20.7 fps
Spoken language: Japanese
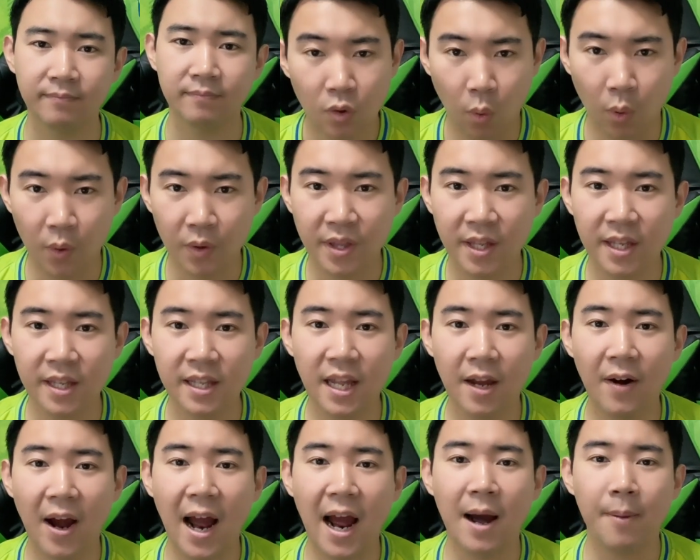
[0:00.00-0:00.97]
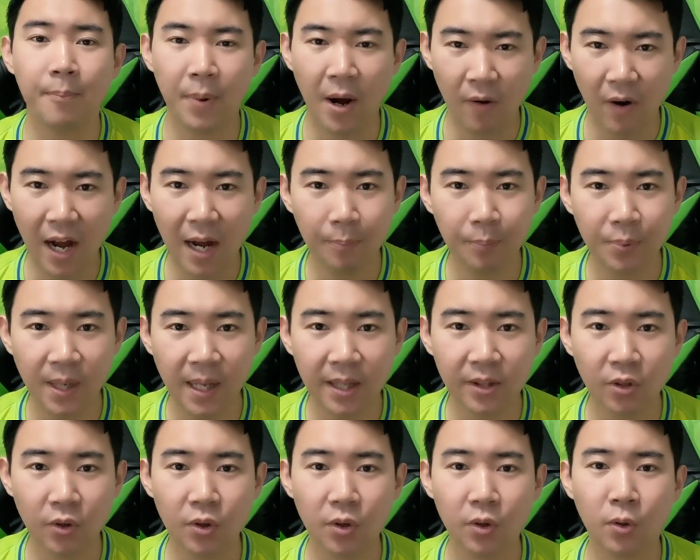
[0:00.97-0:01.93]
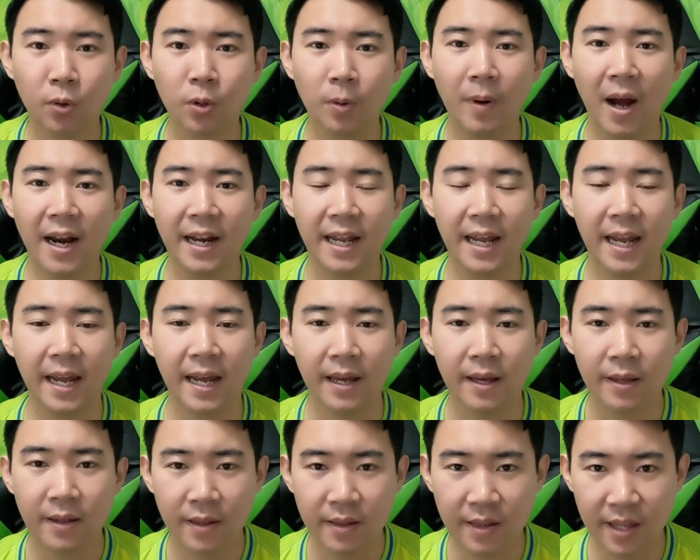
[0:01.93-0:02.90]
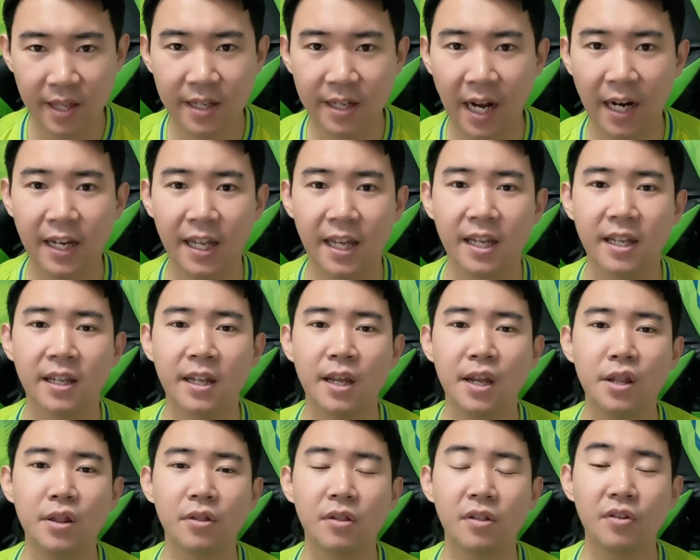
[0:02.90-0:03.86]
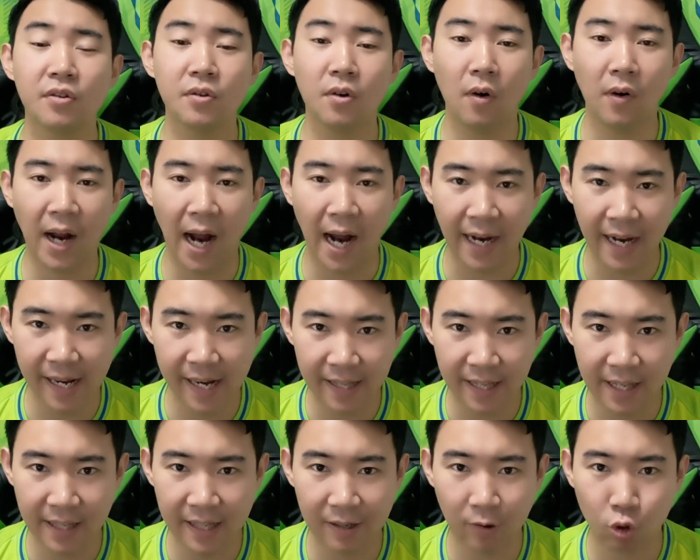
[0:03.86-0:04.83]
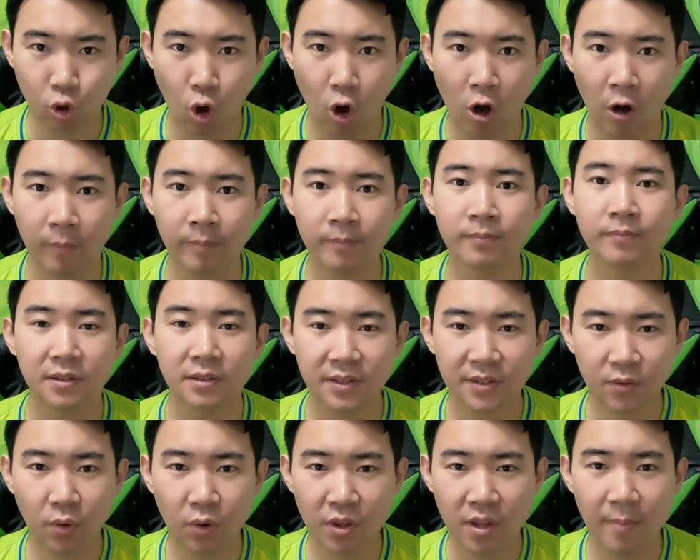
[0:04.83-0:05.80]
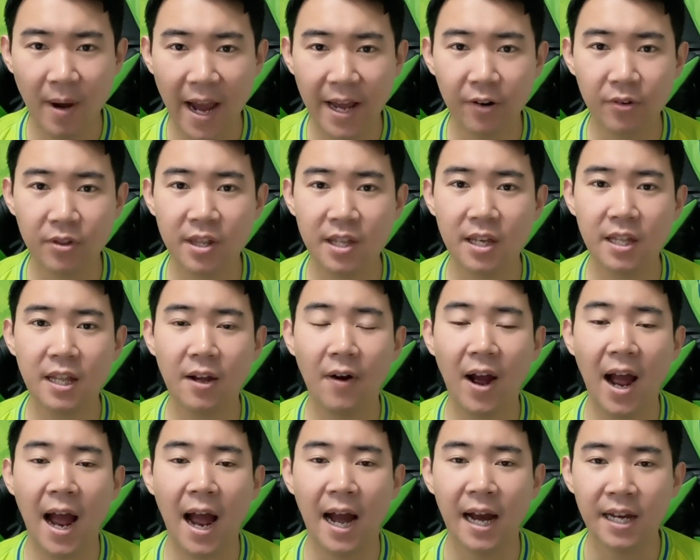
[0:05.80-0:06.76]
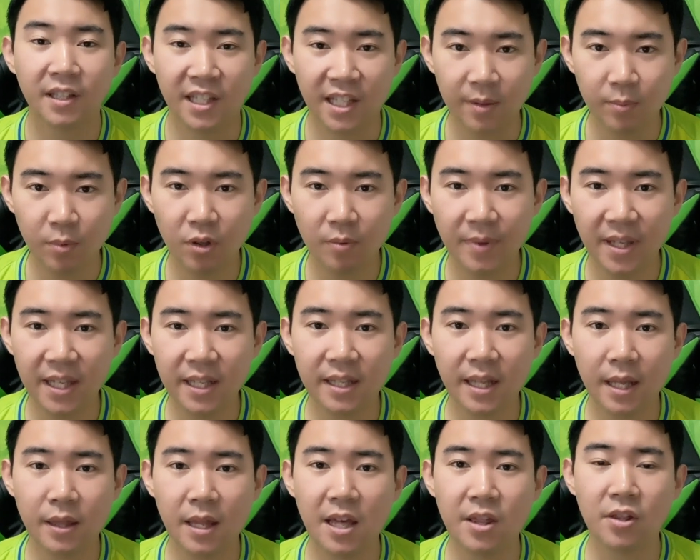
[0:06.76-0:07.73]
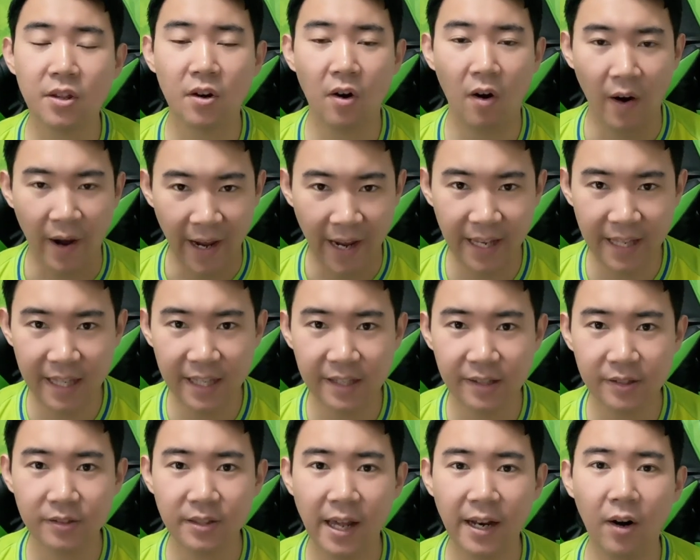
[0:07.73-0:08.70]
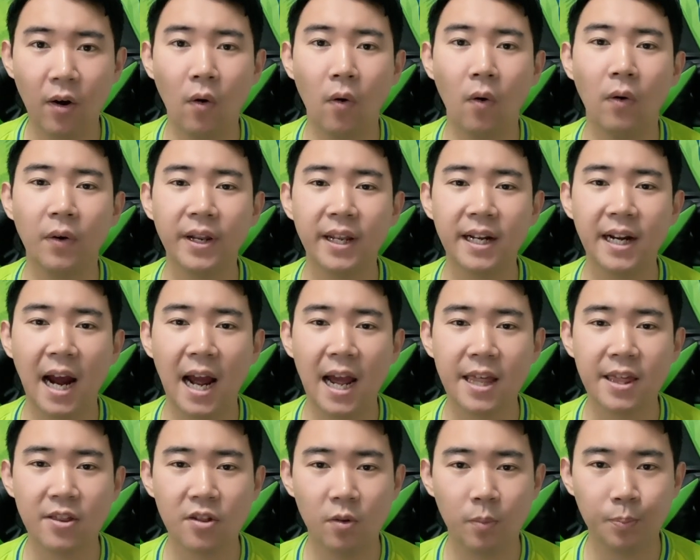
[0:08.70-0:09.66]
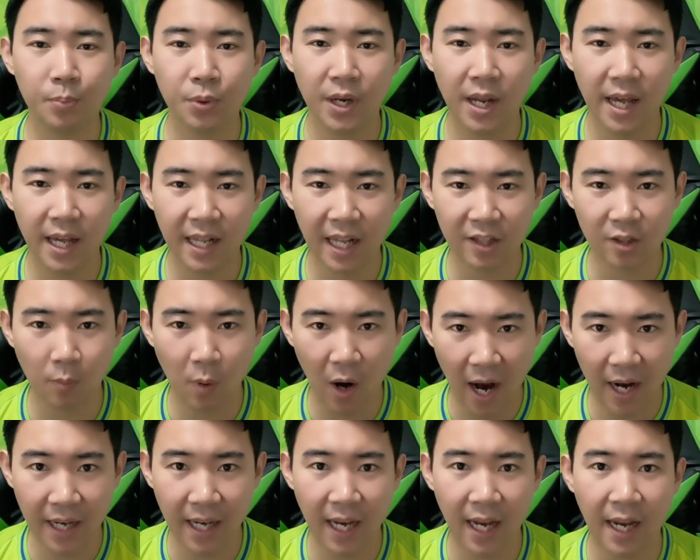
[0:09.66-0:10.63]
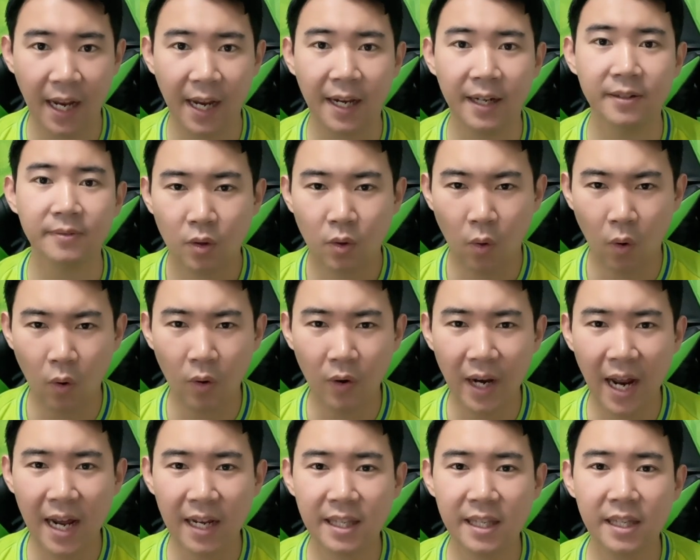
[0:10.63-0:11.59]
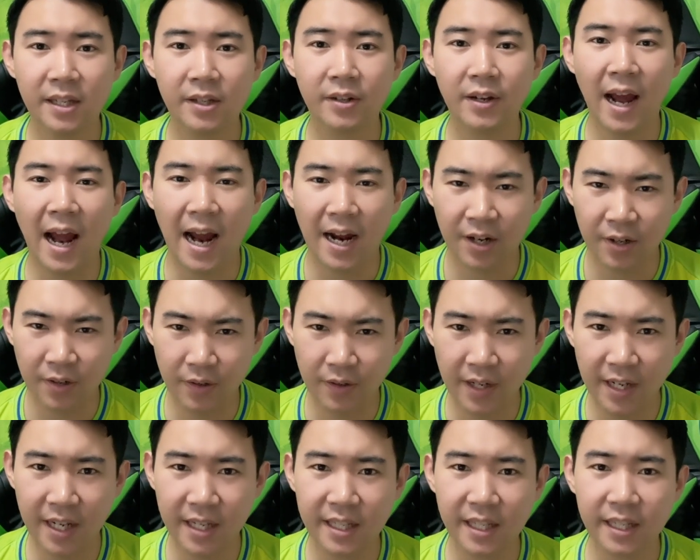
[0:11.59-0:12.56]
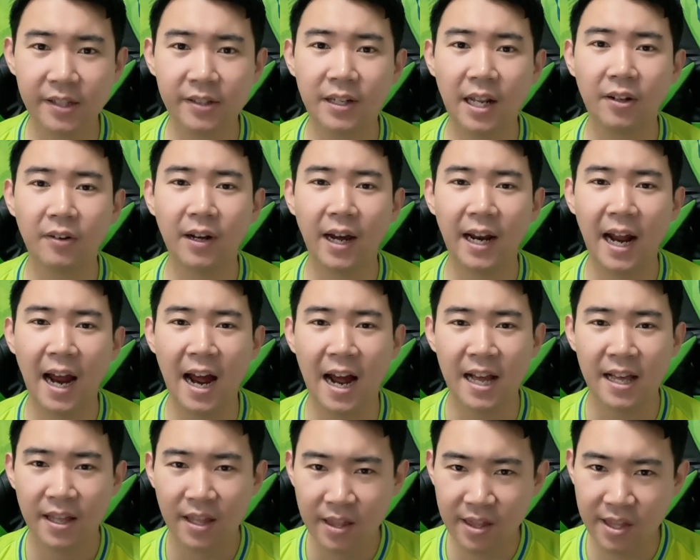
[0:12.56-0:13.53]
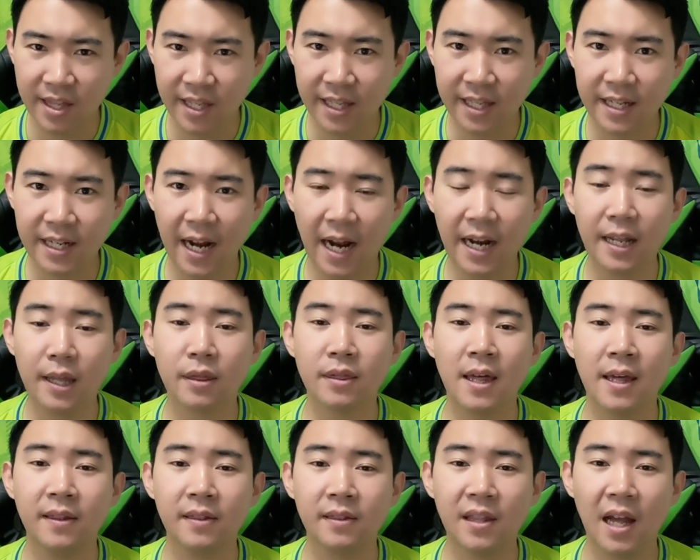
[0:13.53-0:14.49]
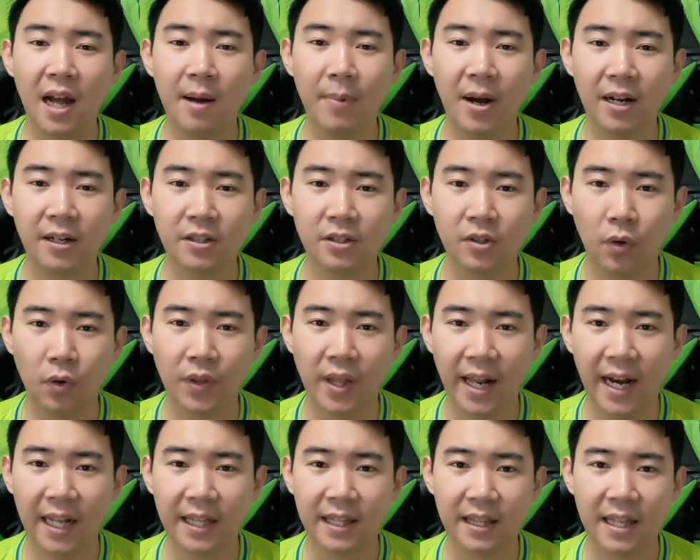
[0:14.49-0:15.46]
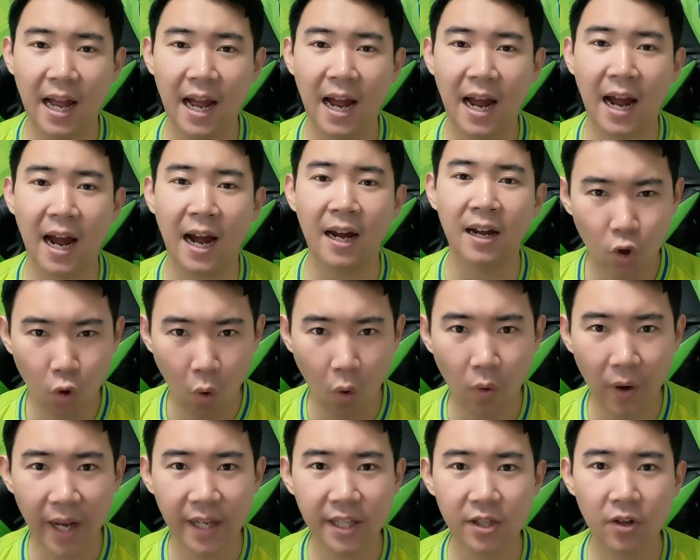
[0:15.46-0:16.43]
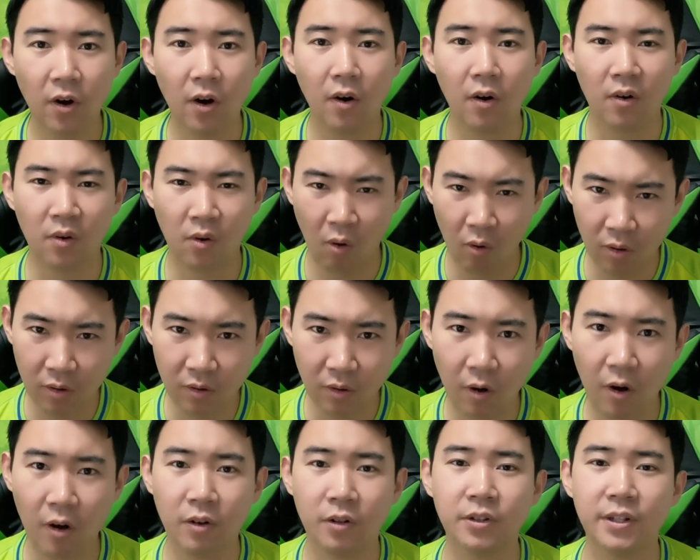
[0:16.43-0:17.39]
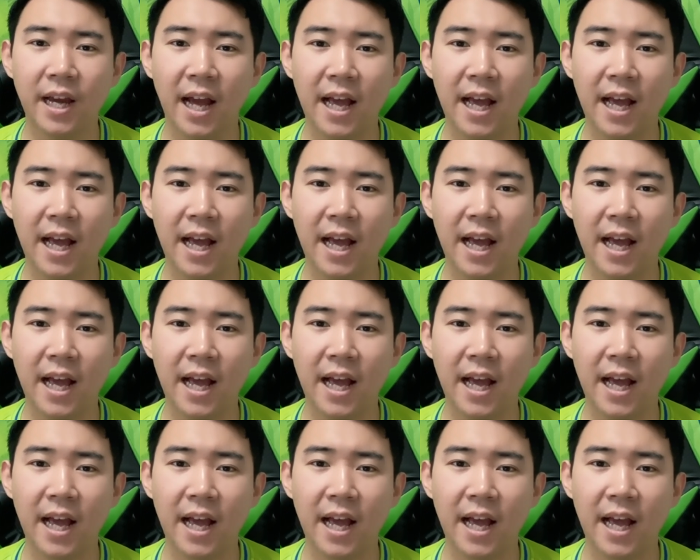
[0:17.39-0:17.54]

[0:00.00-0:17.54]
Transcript: このシーンではパワープレーということもあり、しっかり人数をかけれていたこと、少し前のシーンでは、キム・ミンテ選手のヘディングでの折り返しのプレーなどもあり、コーナーキックやフリーキックなどからしっかりセンターバックを狙った攻撃を今後増